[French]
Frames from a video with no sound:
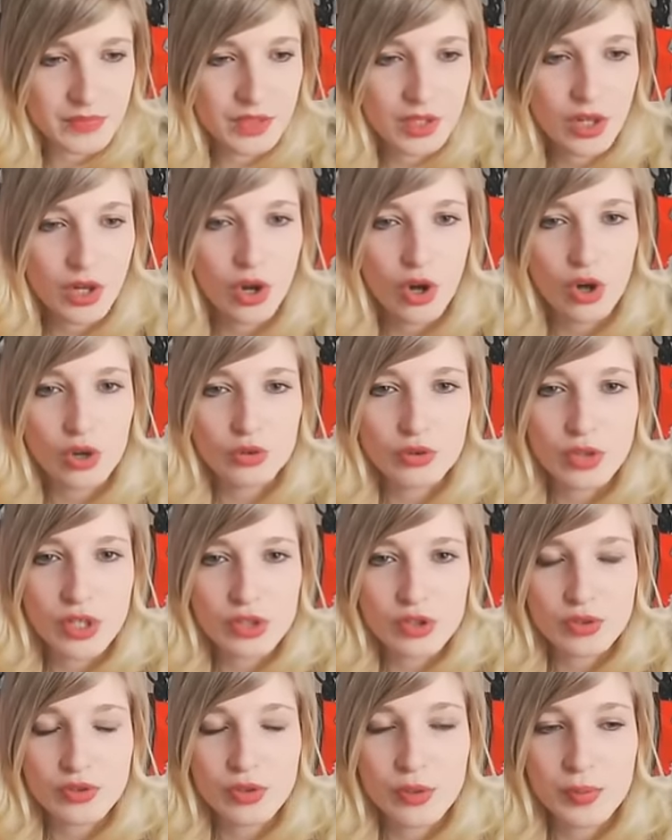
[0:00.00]
En tout cas, je
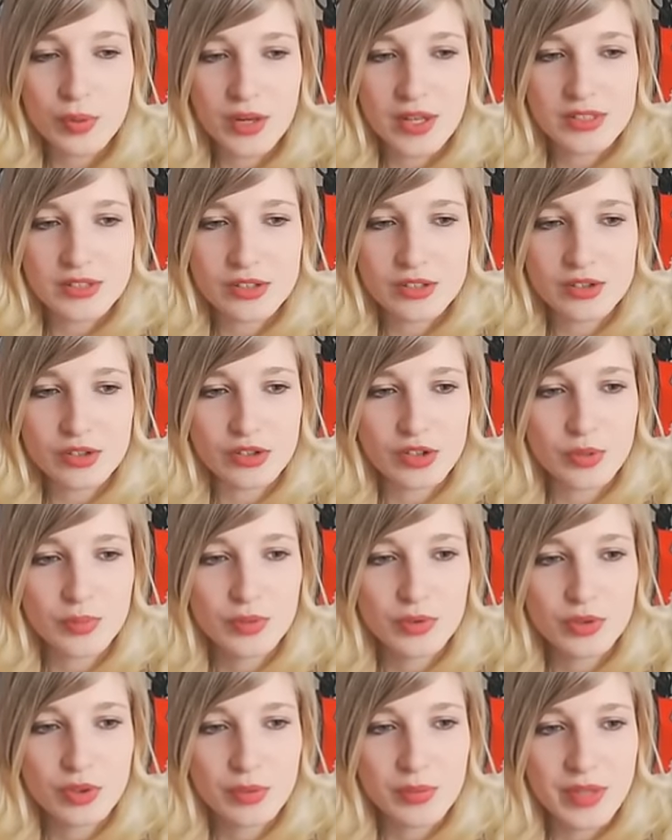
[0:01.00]
trouve que pour l'instant, ils s'en sortent
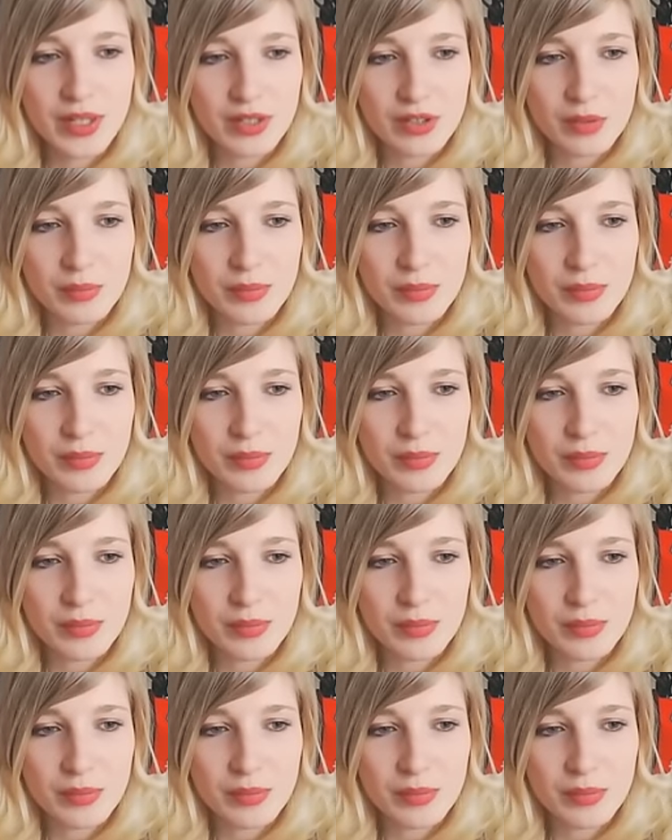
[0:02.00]
plutôt bien comme